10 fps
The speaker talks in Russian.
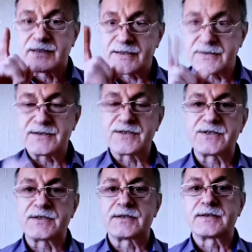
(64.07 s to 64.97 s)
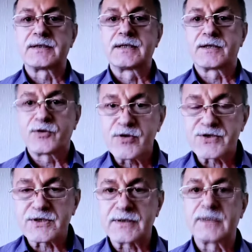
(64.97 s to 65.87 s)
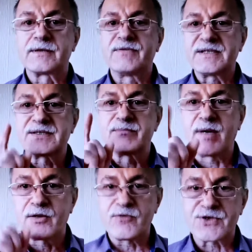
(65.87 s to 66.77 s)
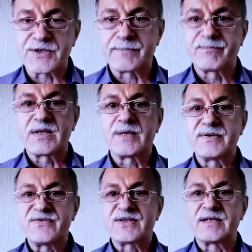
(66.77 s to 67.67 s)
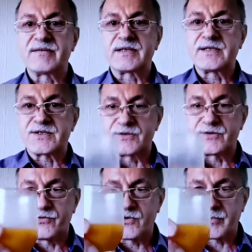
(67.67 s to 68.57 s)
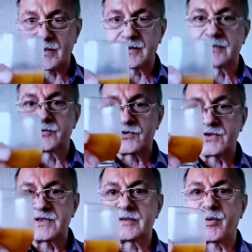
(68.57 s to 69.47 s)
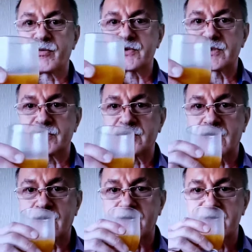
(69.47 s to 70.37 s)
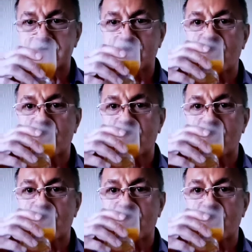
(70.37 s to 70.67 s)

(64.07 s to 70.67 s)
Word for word: хотите жить дольше, выглядеть моложе и быть всегда в отличной форме, нужно делать просто. Вот так. Раз.